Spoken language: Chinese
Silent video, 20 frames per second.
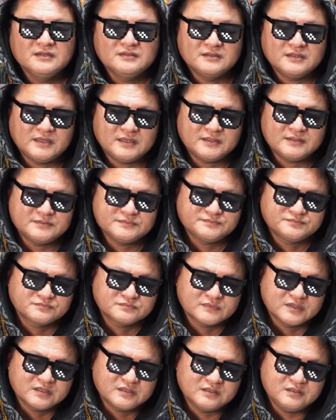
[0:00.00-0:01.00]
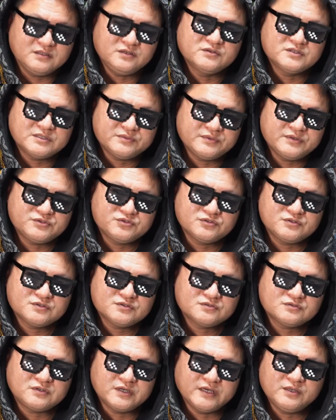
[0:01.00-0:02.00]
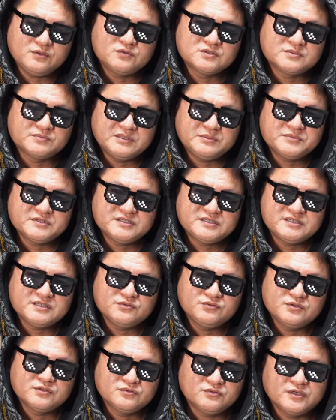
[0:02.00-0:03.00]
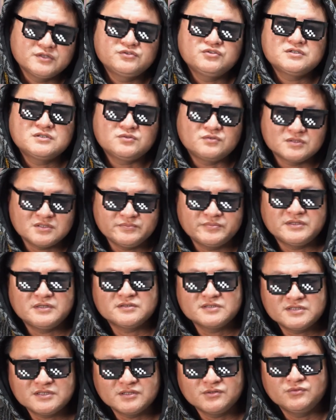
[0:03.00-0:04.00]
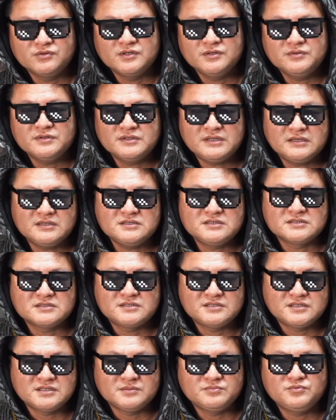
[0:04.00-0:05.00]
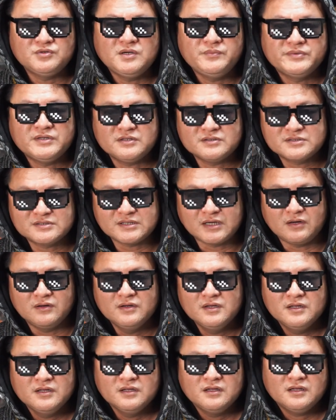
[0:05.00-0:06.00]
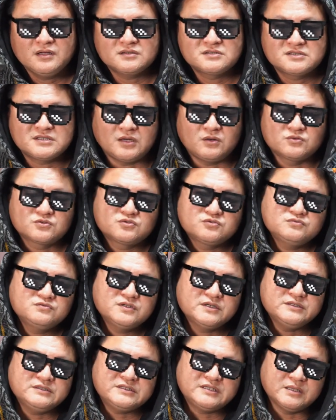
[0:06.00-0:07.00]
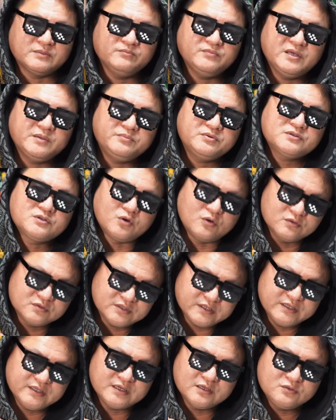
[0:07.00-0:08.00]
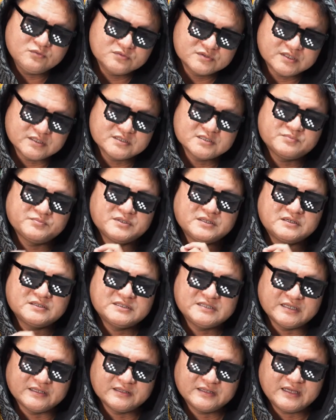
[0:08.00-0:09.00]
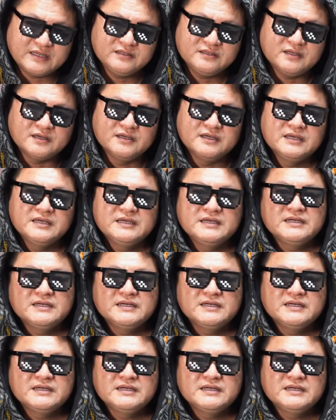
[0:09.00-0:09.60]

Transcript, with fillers: 那可能有些朋友觉得说，哎，我怎么那么幸运？对，确实我是比较幸运，因为当时起步也比较早，要找出跟前辈不同的一个路线是比较简单的。